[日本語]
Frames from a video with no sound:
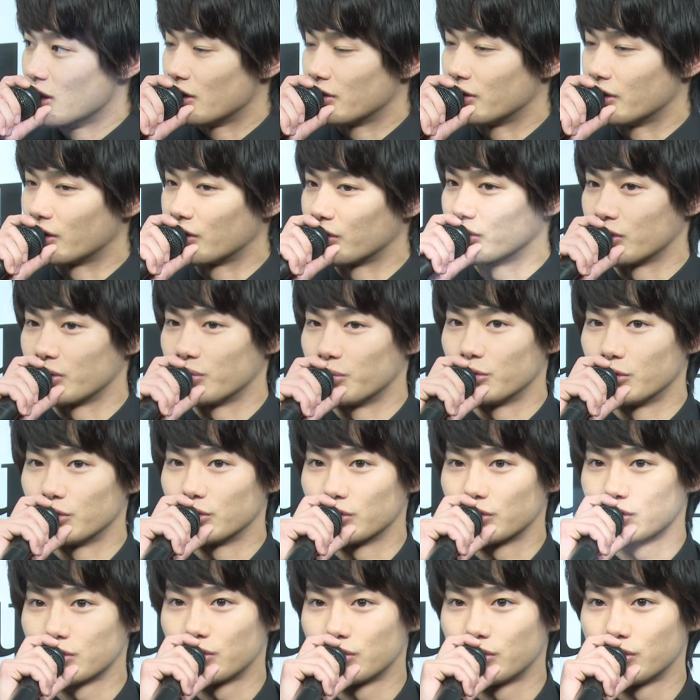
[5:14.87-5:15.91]
なので
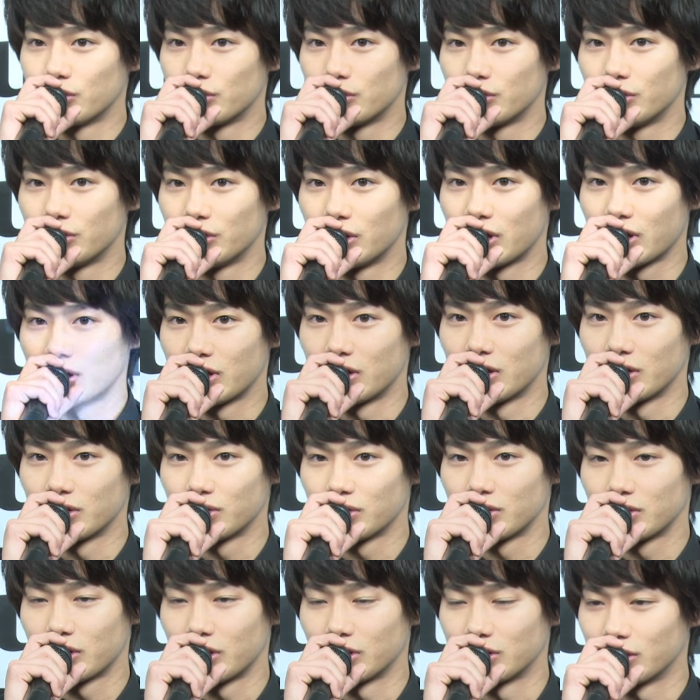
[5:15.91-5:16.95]
もうそんな方
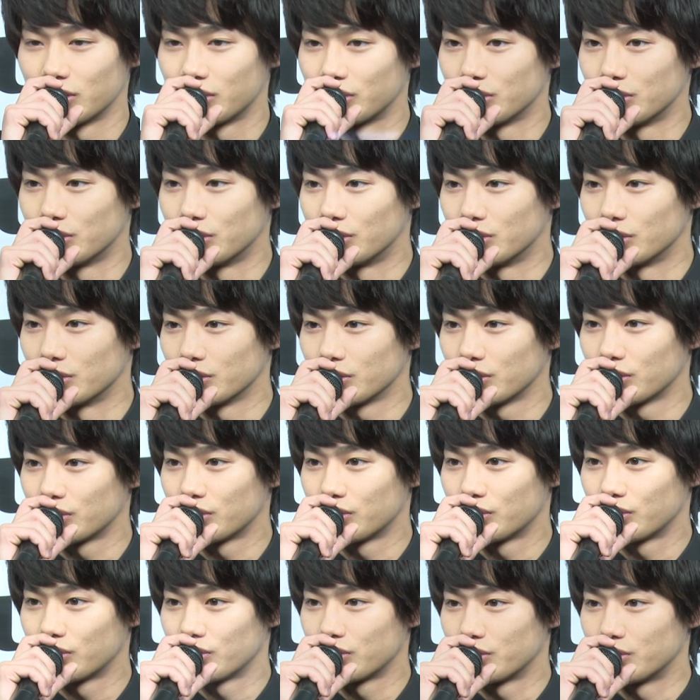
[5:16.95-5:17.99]
と
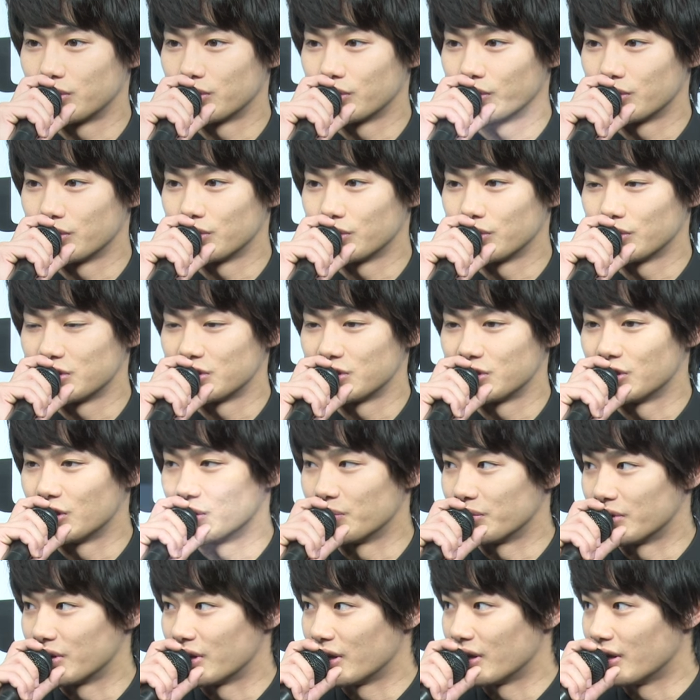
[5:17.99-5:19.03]
こういう
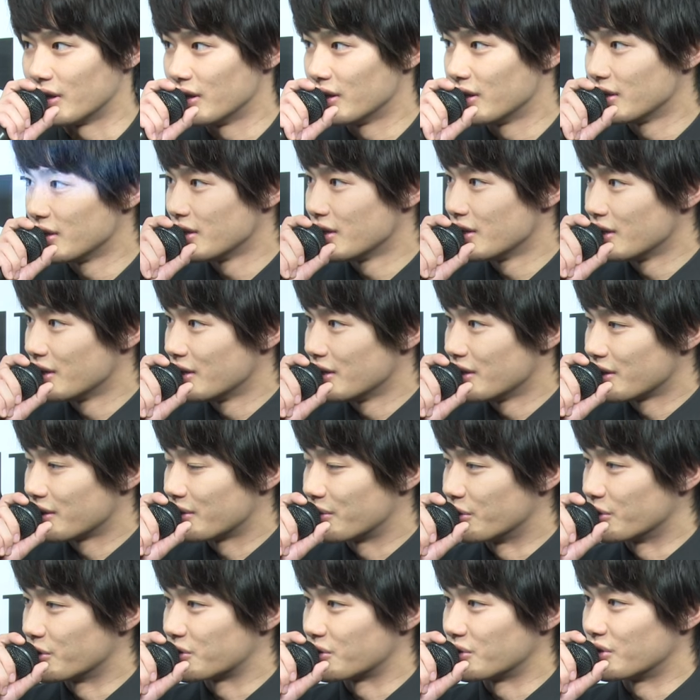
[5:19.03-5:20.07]
CM で
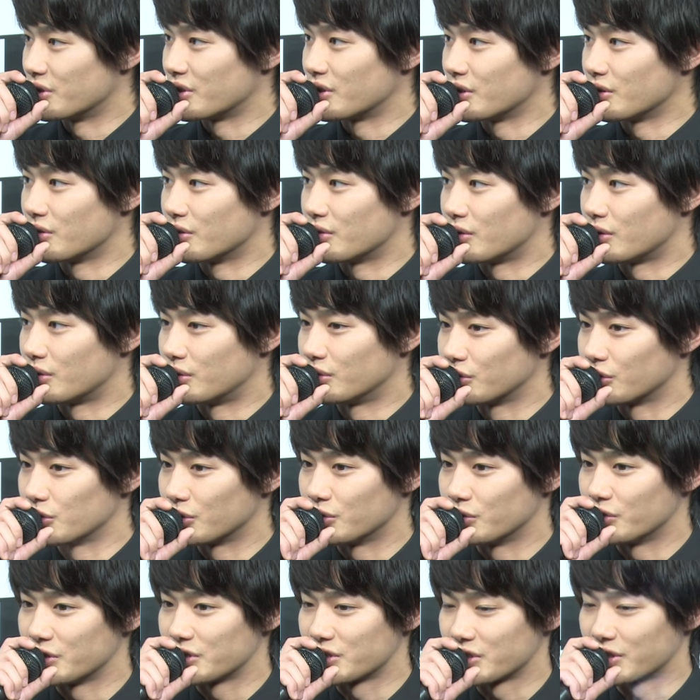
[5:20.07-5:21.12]
ご一緒できるのは本当
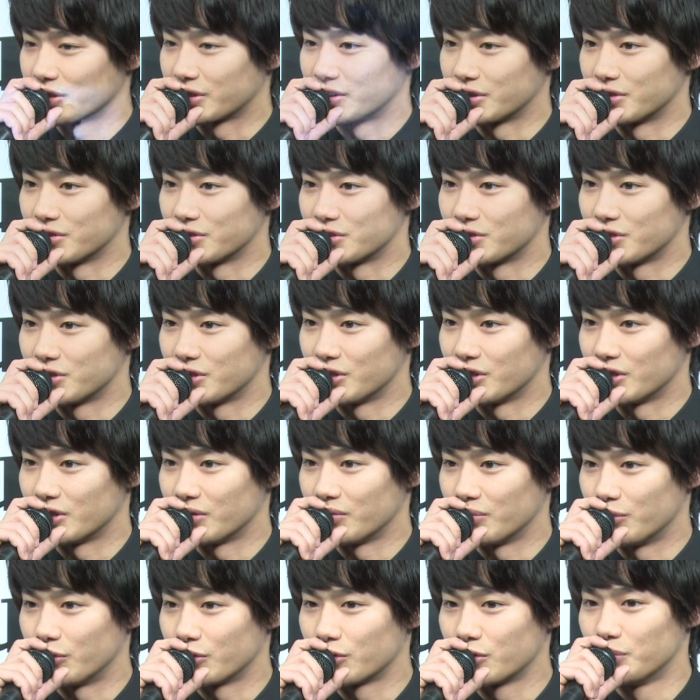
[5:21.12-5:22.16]
に嬉しかったです
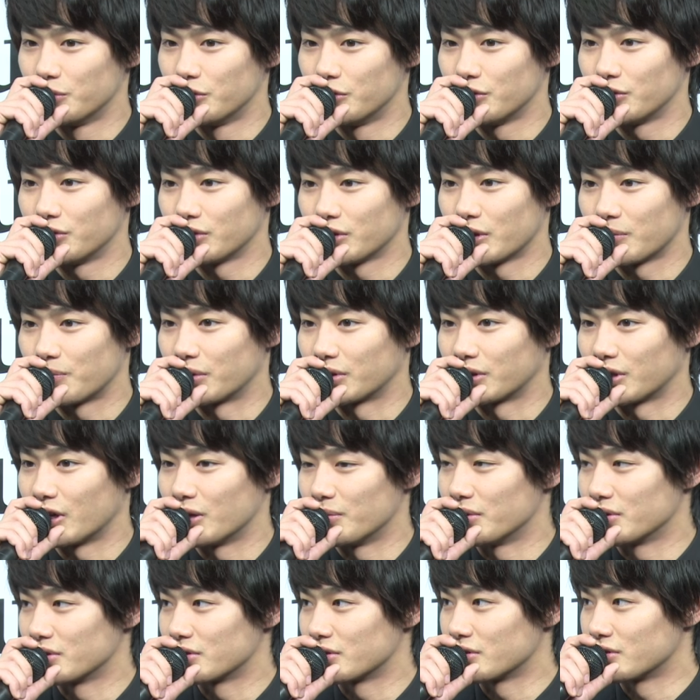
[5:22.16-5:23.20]
し僕もやっぱ
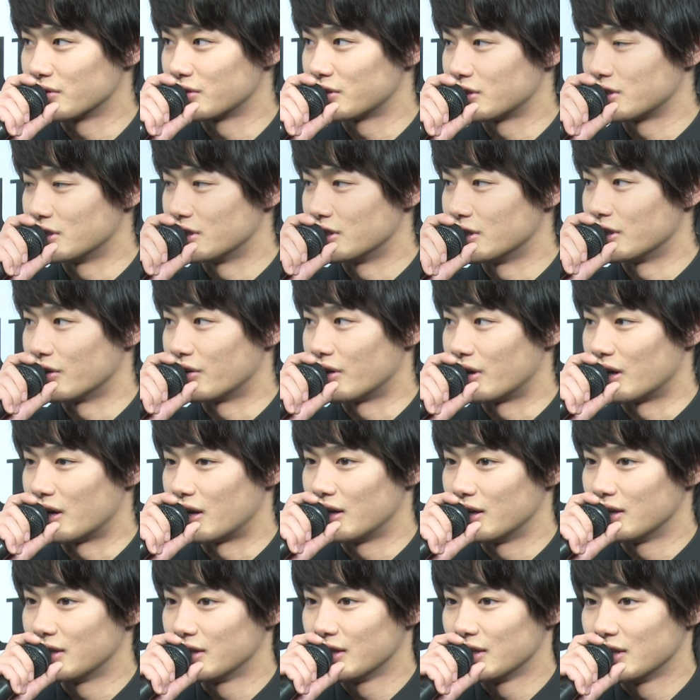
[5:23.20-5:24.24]
対面するシーンで
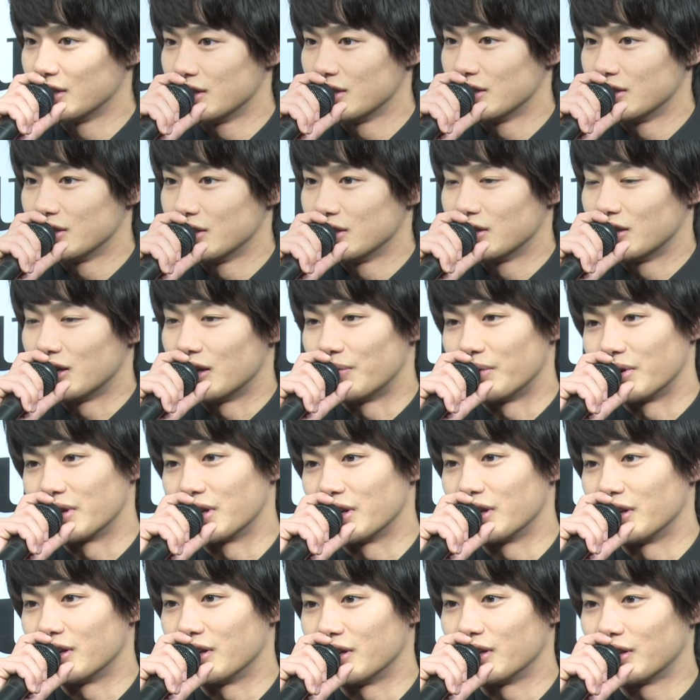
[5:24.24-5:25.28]
はあま
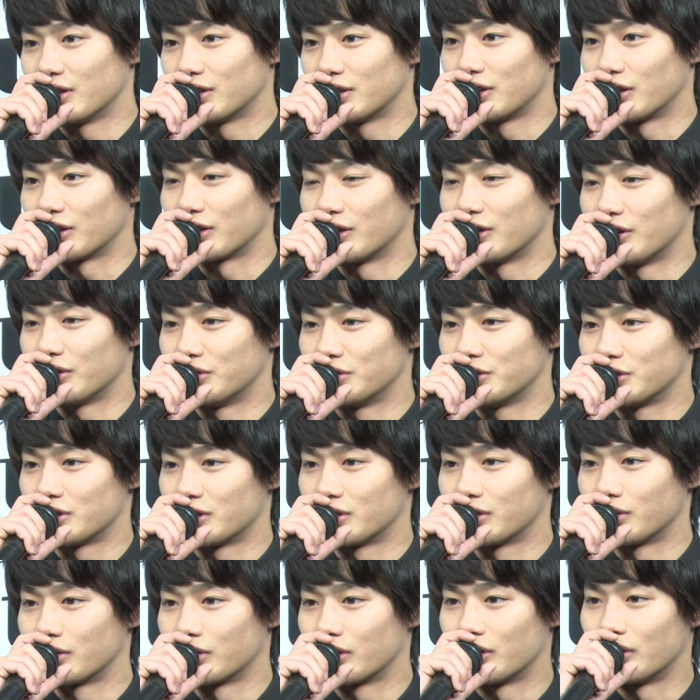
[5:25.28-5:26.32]
り竹野内
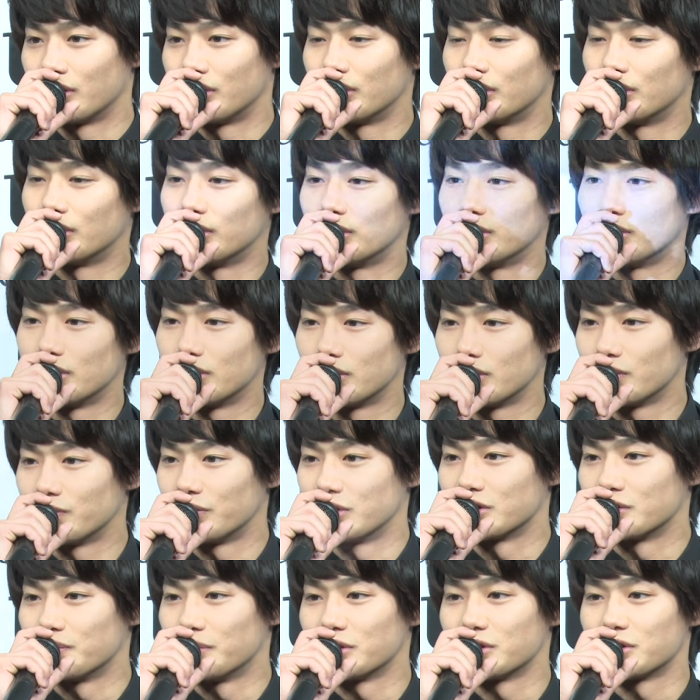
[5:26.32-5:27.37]
さんの顔を
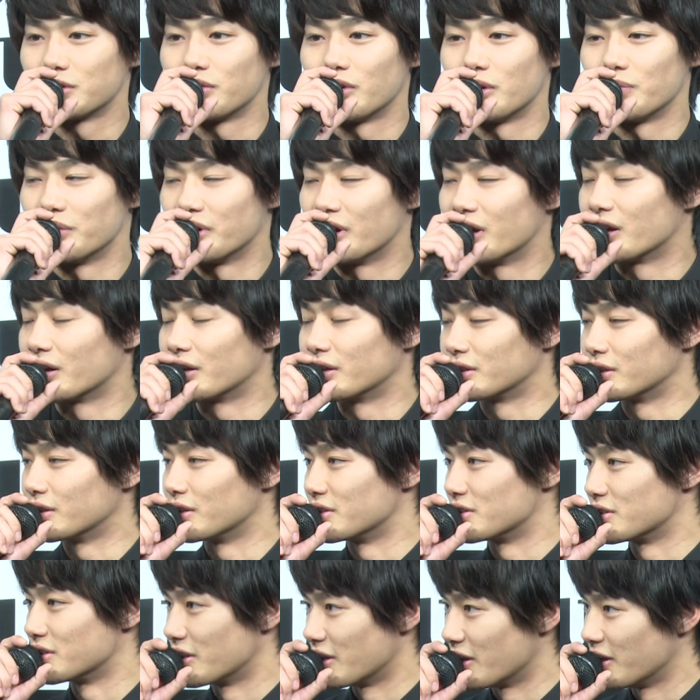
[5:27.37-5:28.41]
まじまじとは見れなかった
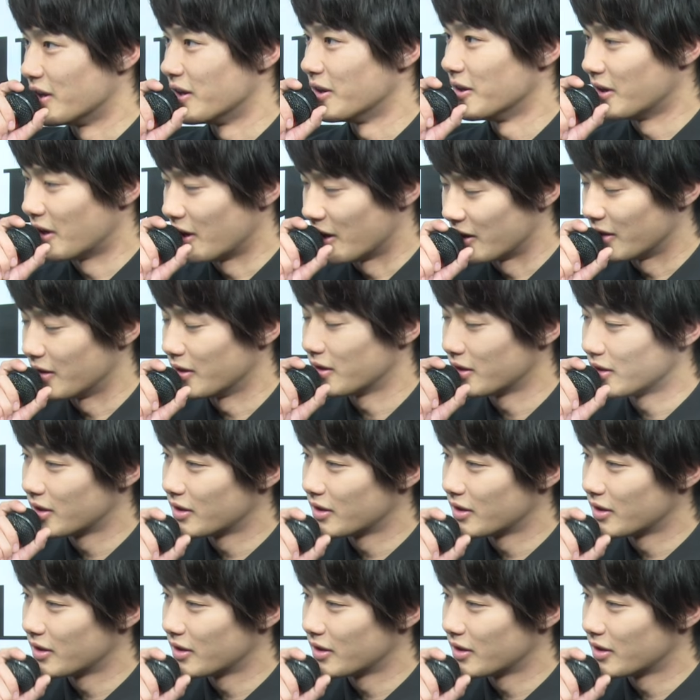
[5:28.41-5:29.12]
ですね、はい、